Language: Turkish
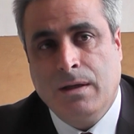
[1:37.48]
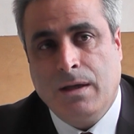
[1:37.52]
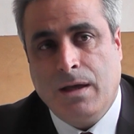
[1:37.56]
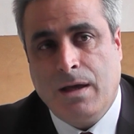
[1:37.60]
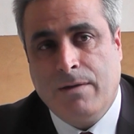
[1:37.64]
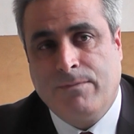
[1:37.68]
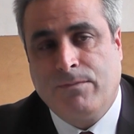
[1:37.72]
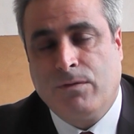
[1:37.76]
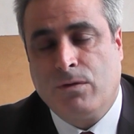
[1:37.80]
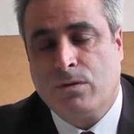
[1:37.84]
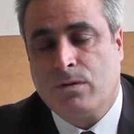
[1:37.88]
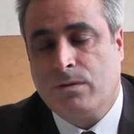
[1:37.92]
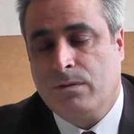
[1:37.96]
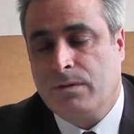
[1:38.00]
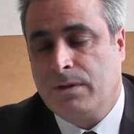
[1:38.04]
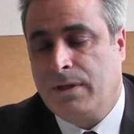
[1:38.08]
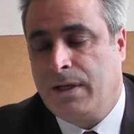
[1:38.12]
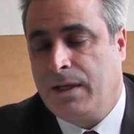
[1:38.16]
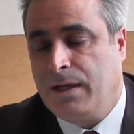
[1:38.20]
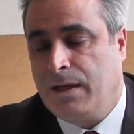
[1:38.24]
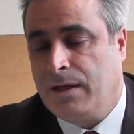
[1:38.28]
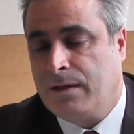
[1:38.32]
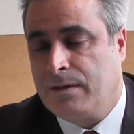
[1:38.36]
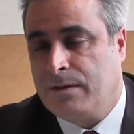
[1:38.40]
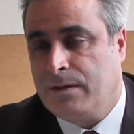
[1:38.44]
efor
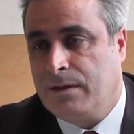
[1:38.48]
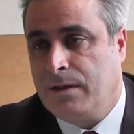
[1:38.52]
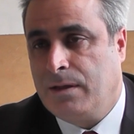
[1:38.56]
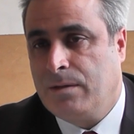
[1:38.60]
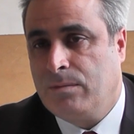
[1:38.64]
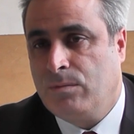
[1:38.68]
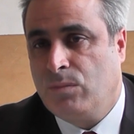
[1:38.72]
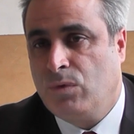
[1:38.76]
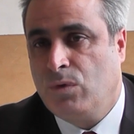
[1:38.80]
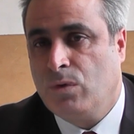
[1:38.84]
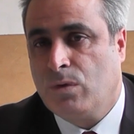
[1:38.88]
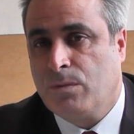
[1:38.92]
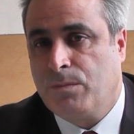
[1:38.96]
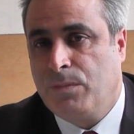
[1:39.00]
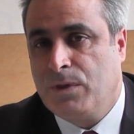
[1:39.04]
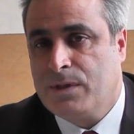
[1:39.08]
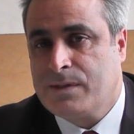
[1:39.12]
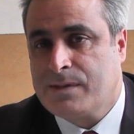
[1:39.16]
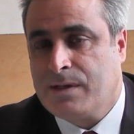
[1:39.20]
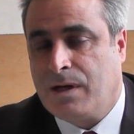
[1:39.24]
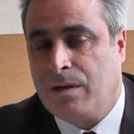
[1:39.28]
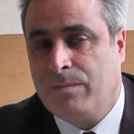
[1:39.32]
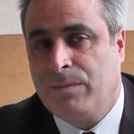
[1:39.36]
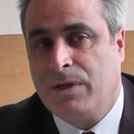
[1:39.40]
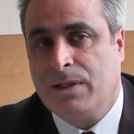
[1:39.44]
gerektiren, büyük bir
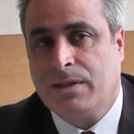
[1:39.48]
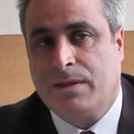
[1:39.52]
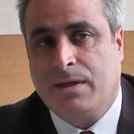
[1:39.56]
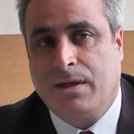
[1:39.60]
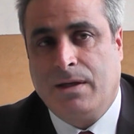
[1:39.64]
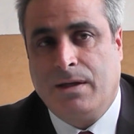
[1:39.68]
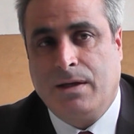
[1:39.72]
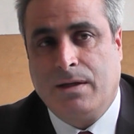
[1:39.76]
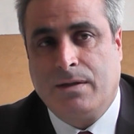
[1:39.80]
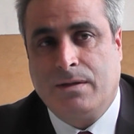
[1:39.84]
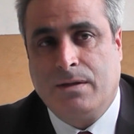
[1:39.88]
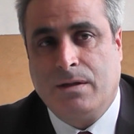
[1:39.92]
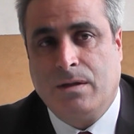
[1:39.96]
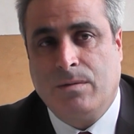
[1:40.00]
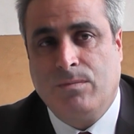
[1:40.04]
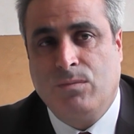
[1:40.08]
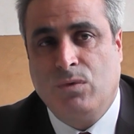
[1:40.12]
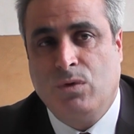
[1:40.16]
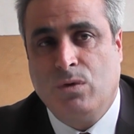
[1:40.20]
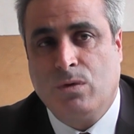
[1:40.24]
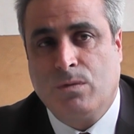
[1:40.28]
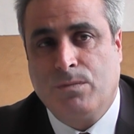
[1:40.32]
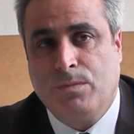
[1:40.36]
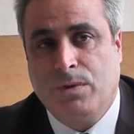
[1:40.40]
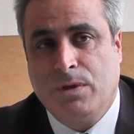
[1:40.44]
zahmet gerektiren,
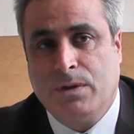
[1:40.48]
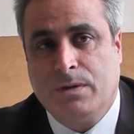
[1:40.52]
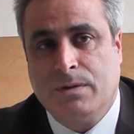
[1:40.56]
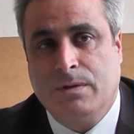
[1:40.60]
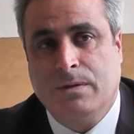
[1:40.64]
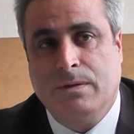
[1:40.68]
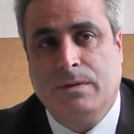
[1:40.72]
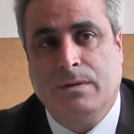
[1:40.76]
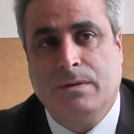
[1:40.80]
büyük bir e,